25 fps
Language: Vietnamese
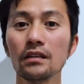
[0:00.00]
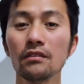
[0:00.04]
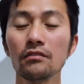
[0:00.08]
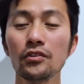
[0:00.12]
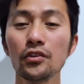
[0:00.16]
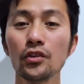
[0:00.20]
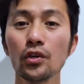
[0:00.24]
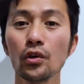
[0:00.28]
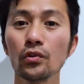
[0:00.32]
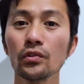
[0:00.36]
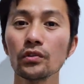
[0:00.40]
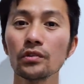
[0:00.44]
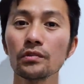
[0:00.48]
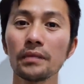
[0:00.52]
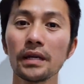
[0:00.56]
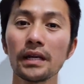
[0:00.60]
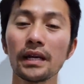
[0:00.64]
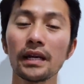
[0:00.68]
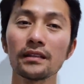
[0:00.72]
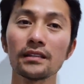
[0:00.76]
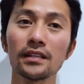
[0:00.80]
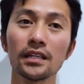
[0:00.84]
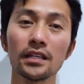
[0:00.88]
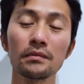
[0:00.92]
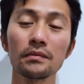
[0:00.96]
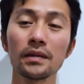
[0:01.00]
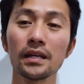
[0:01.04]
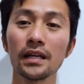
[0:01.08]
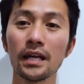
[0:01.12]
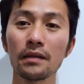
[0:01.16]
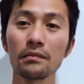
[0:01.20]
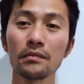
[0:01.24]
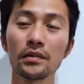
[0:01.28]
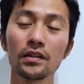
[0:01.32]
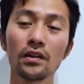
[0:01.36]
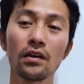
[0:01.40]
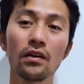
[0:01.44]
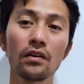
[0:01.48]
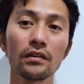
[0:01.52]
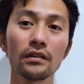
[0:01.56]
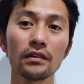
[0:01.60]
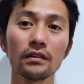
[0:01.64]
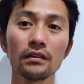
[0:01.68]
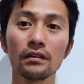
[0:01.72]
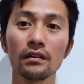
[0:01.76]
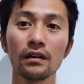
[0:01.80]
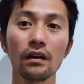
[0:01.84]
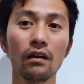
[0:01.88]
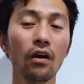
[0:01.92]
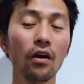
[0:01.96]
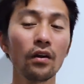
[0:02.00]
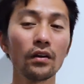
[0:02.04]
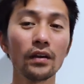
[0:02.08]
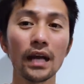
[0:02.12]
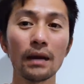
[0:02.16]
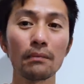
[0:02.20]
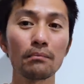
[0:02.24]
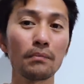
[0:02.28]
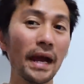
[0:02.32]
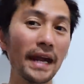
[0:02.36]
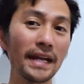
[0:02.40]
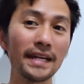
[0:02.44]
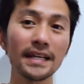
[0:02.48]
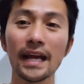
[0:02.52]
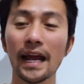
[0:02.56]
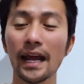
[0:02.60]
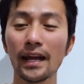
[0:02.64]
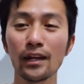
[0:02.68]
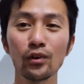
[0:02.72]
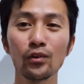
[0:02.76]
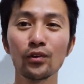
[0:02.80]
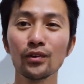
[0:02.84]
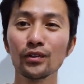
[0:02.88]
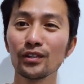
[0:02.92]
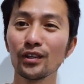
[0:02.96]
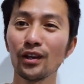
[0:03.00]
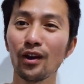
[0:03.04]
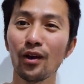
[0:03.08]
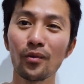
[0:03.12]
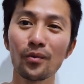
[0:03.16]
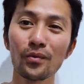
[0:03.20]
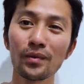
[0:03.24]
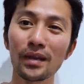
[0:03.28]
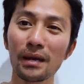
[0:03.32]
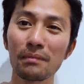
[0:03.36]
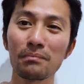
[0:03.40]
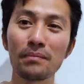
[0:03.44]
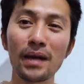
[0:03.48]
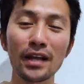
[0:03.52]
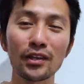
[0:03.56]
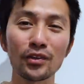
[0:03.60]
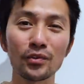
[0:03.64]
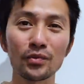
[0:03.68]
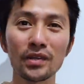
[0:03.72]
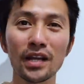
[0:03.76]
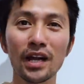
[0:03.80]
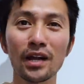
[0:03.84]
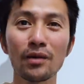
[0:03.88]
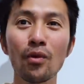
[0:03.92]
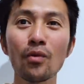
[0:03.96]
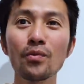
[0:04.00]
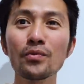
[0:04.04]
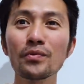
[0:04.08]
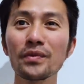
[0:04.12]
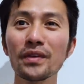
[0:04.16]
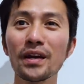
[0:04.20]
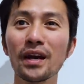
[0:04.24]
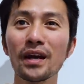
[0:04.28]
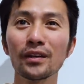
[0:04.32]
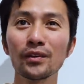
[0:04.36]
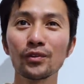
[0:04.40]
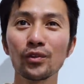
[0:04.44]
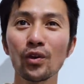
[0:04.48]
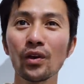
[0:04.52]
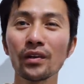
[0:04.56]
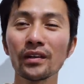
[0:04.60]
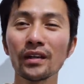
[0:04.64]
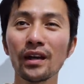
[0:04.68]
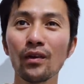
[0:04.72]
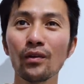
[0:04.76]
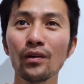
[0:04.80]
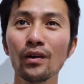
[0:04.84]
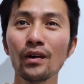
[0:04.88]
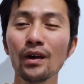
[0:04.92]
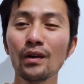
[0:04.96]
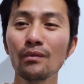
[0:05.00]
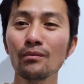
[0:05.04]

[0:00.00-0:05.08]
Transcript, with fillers: Ví dụ như mấy anh chị mà nãy mình nói á, là họ làm bảy ngày luôn chứ họ không có làm ba mươi giờ bốn mươi giờ tuần đâu,